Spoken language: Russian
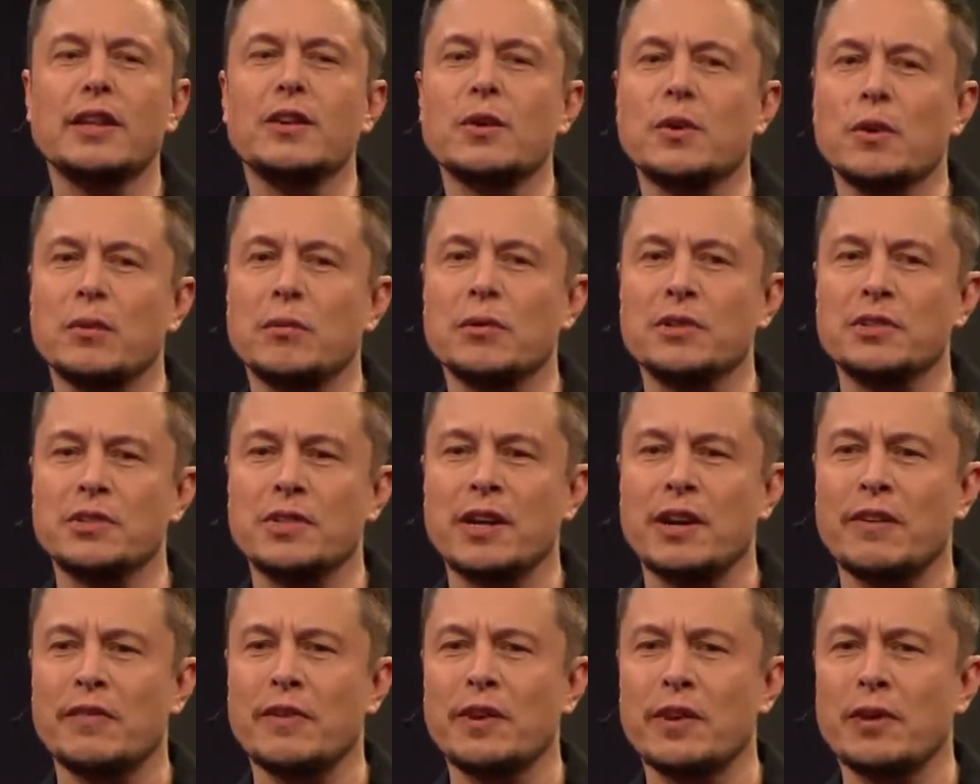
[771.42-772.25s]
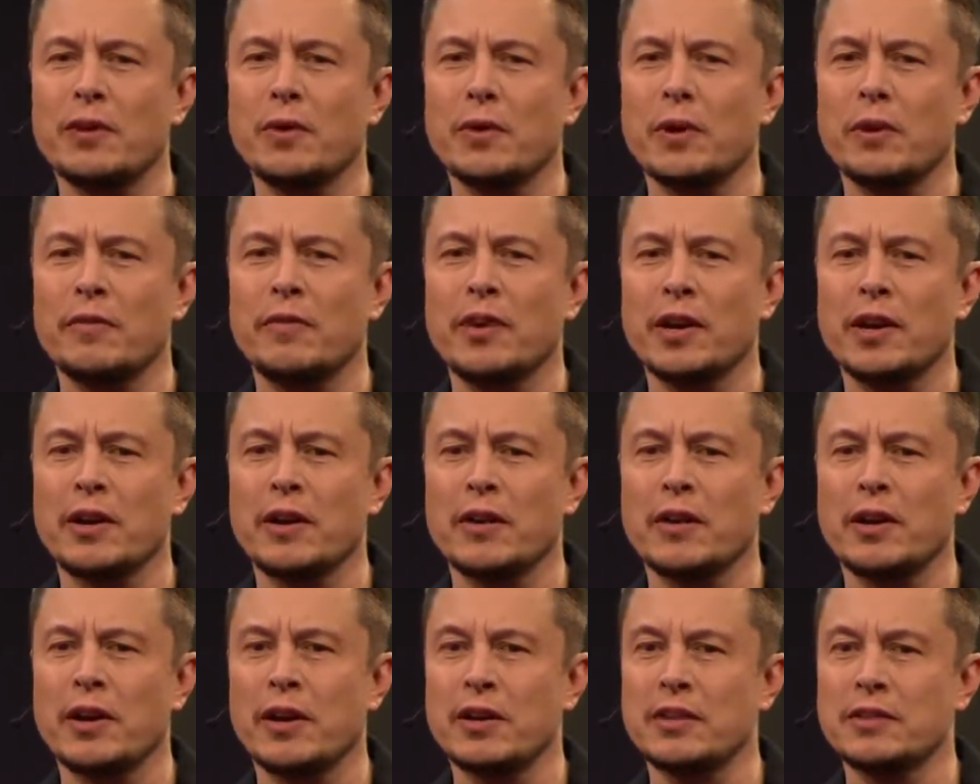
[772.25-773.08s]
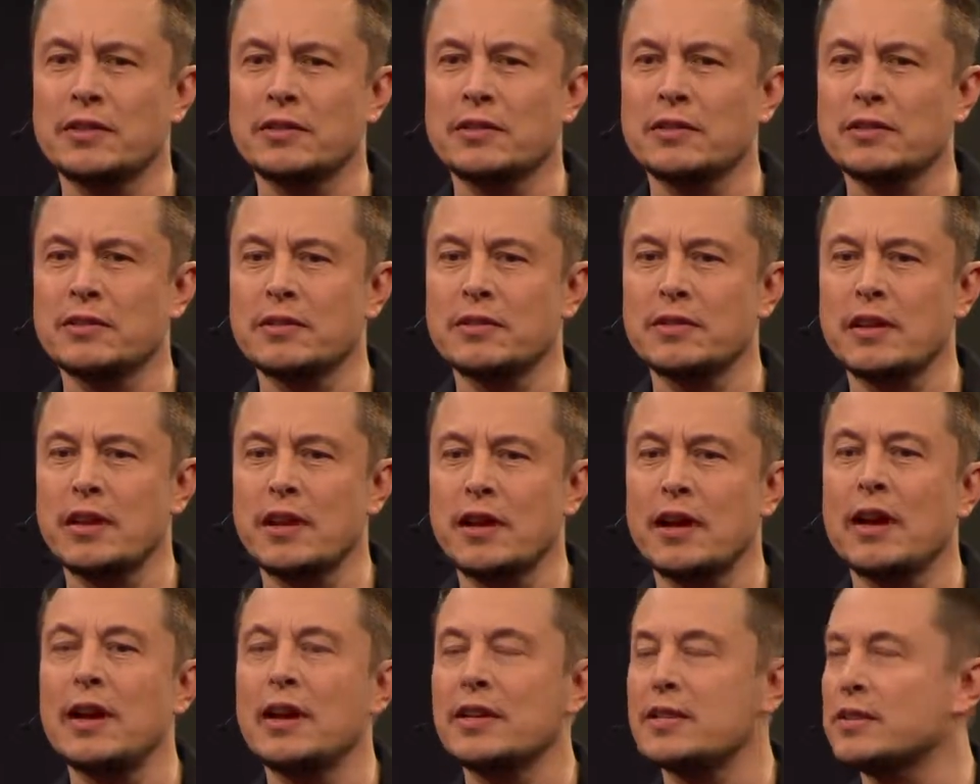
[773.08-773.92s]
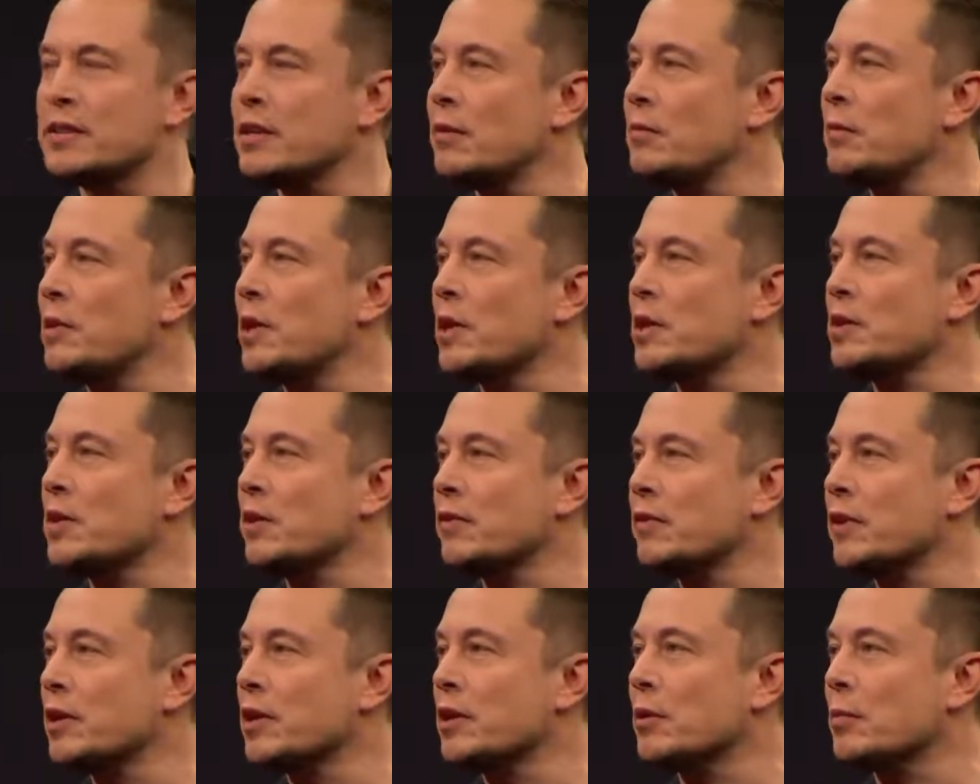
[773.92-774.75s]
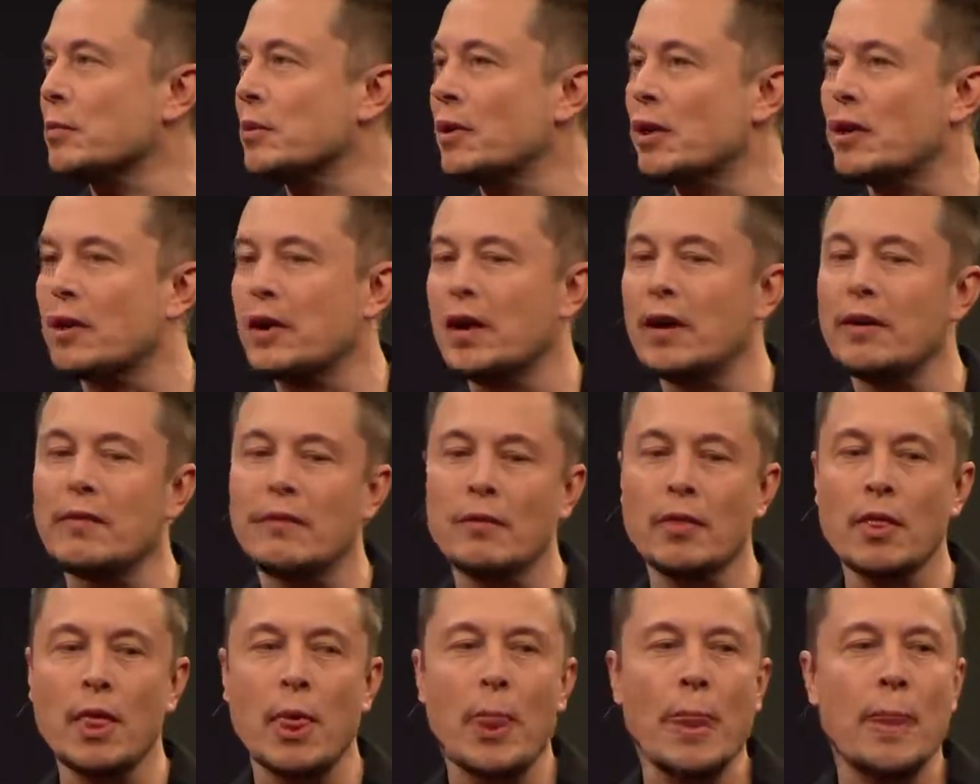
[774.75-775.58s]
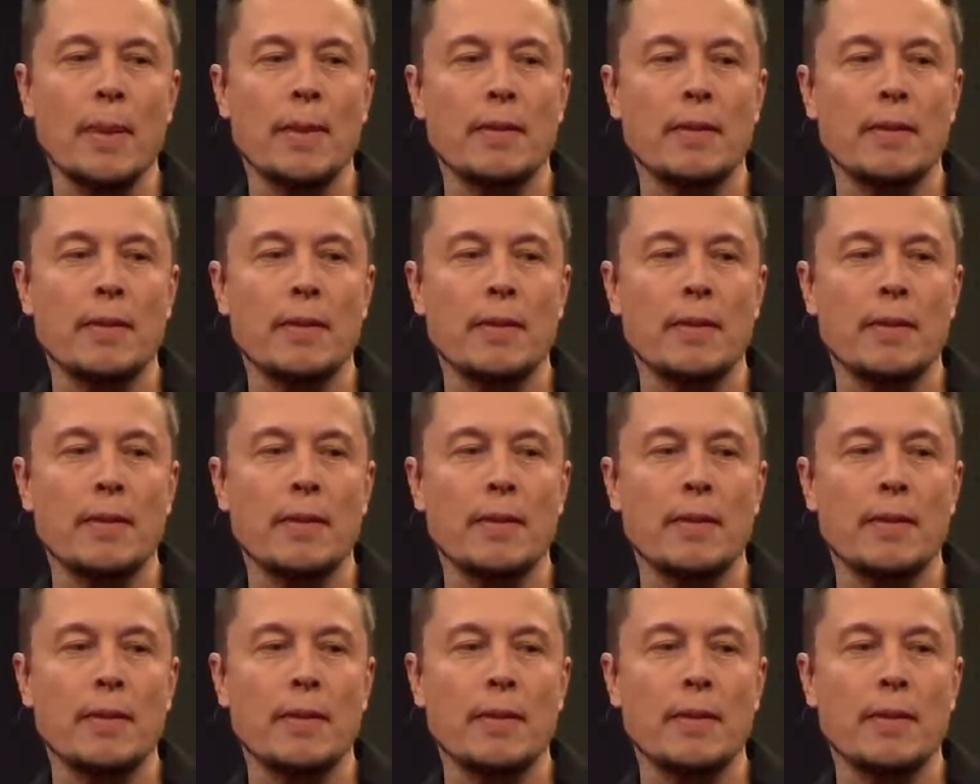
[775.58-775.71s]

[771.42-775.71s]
Думаю, что почти у каждой крупной компании есть какая-то программа.